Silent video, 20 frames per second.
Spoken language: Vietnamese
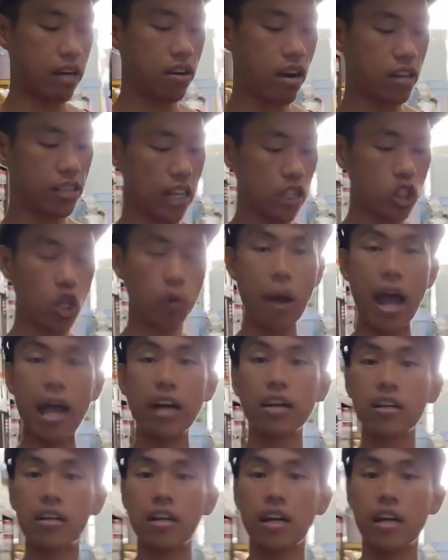hướng dẫn cho
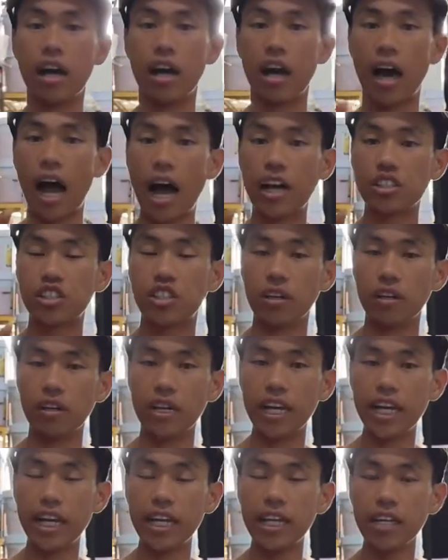bác à, xử
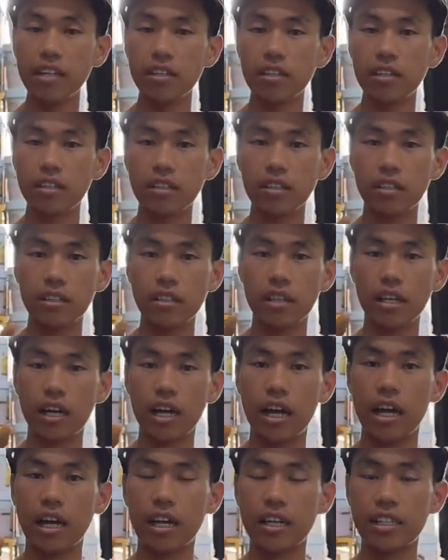lý
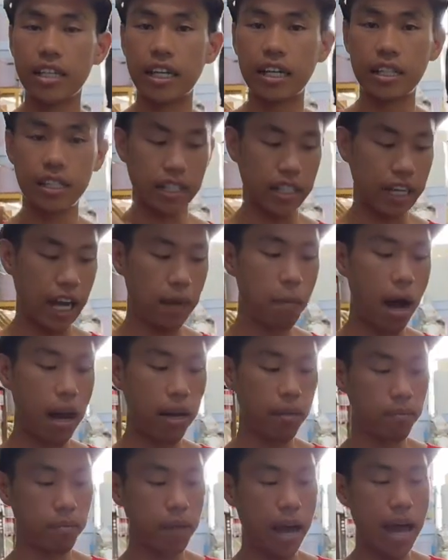cái bệnh
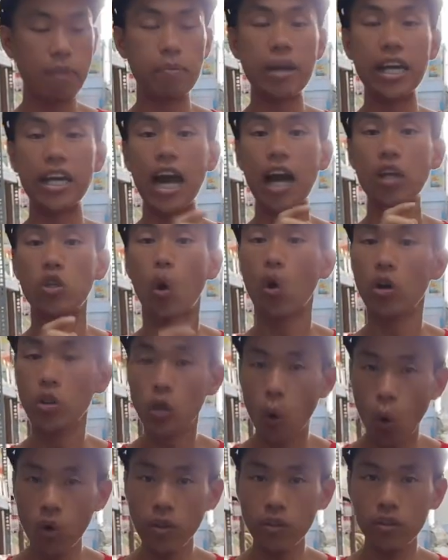mà bị à, thối
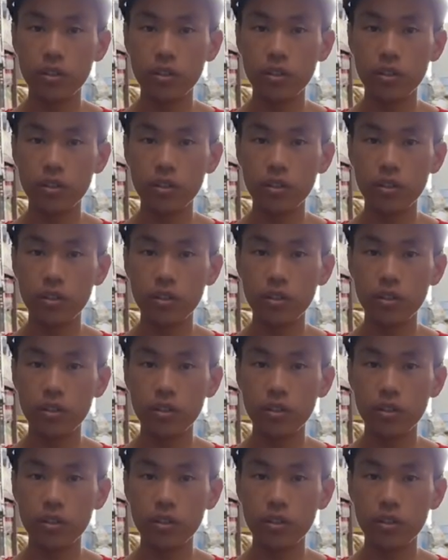nhũn